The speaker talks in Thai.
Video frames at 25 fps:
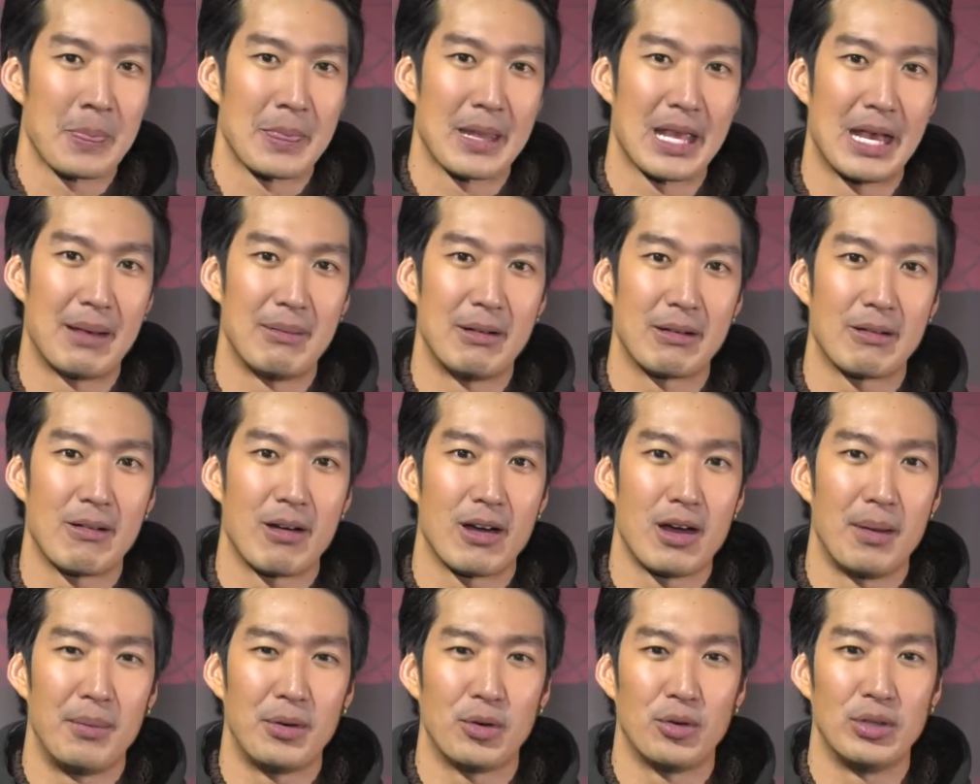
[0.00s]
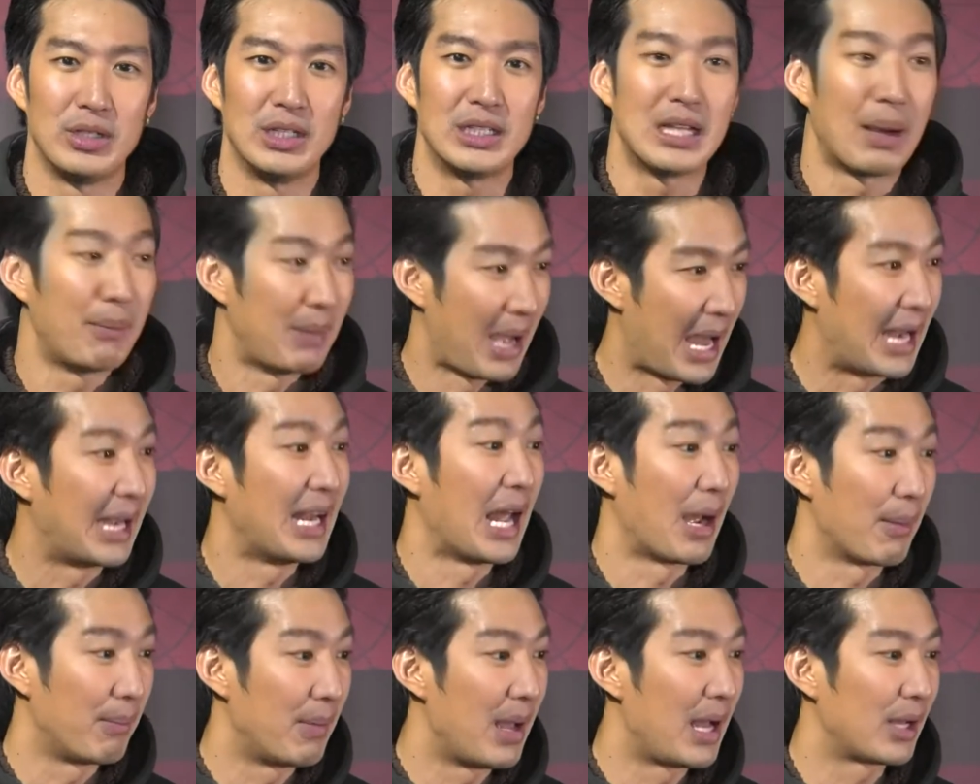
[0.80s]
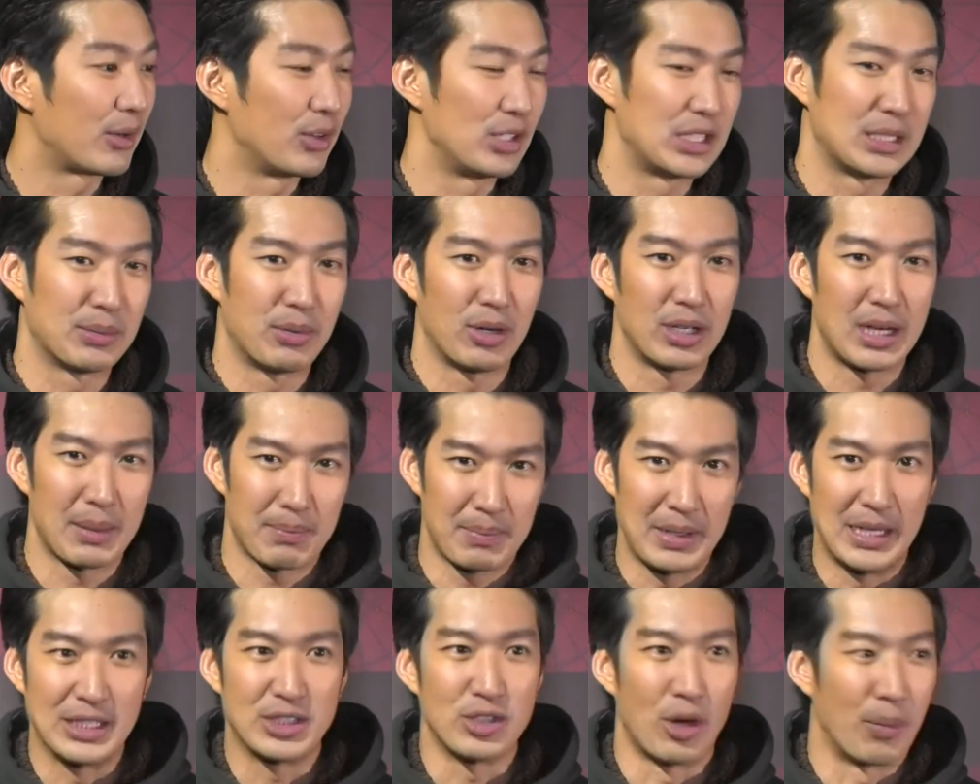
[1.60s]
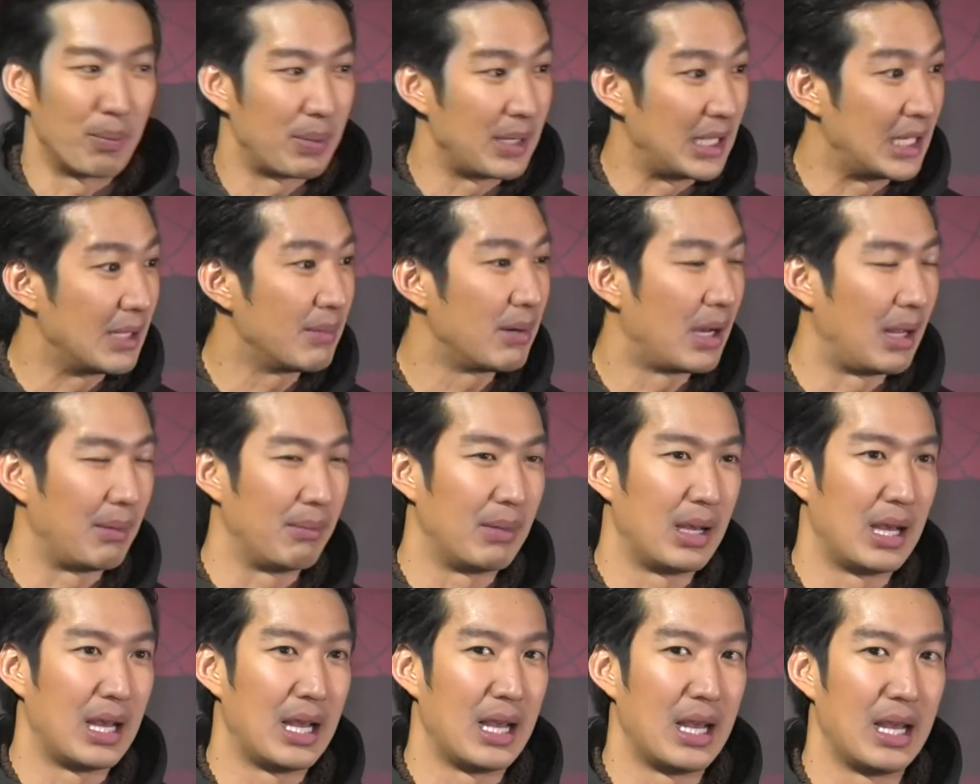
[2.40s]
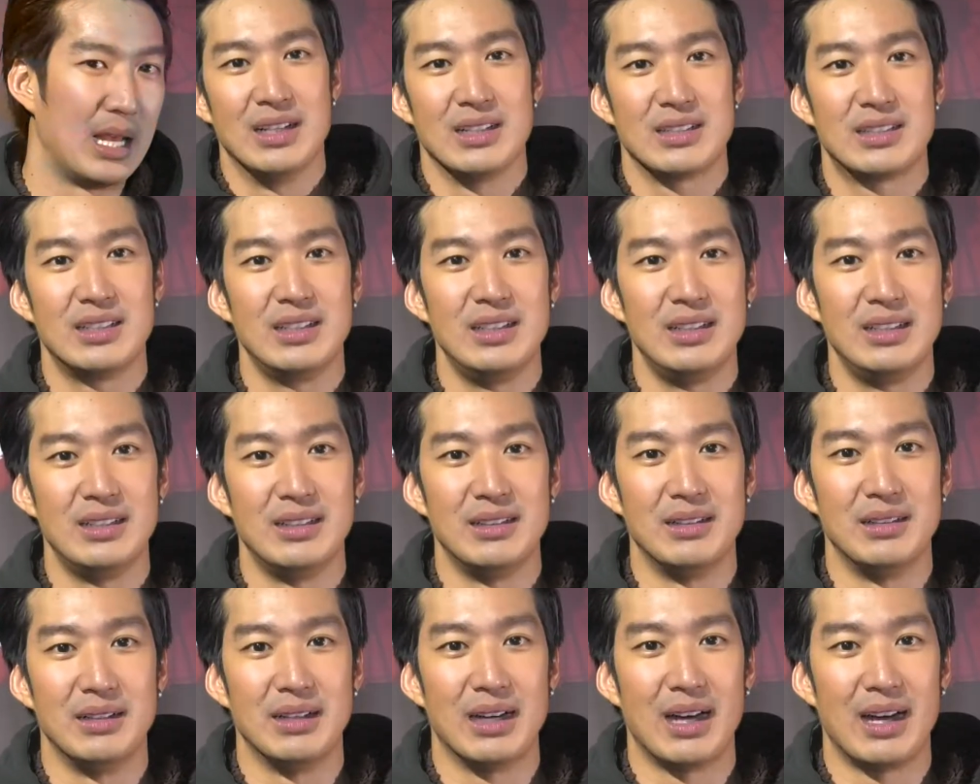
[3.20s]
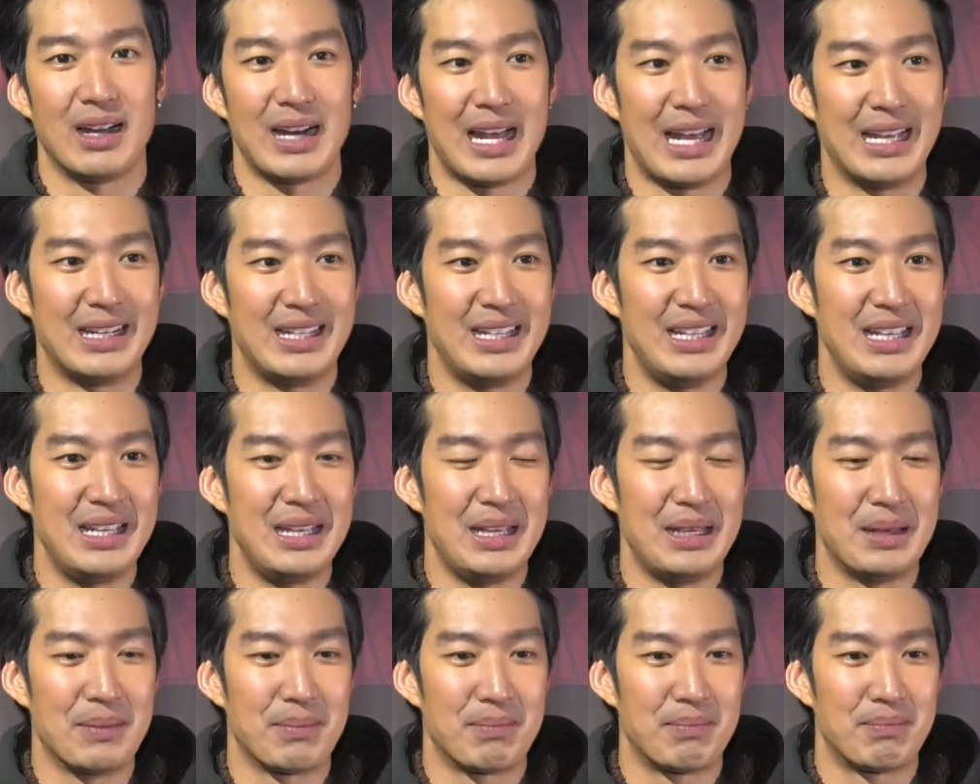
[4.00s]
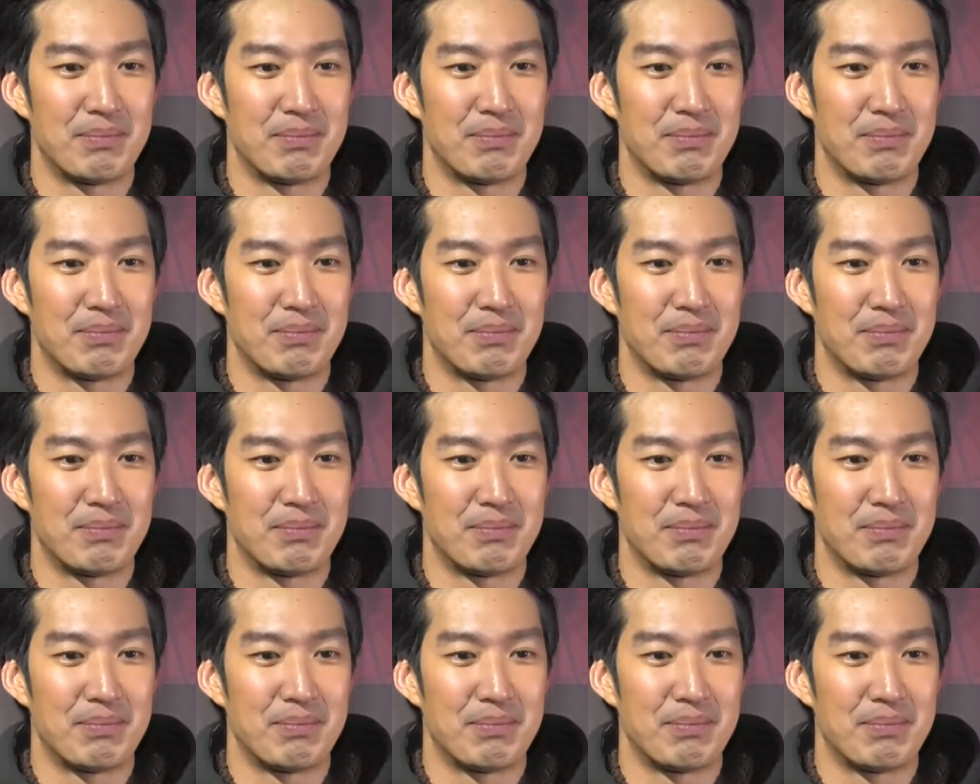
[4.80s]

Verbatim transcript: นะครับแล้วก็เขาเป็นคนที่ทำงานหนักมากโดยเฉพาะในปี 2 ปีที่ผ่านมา ซึ่งอะไรที่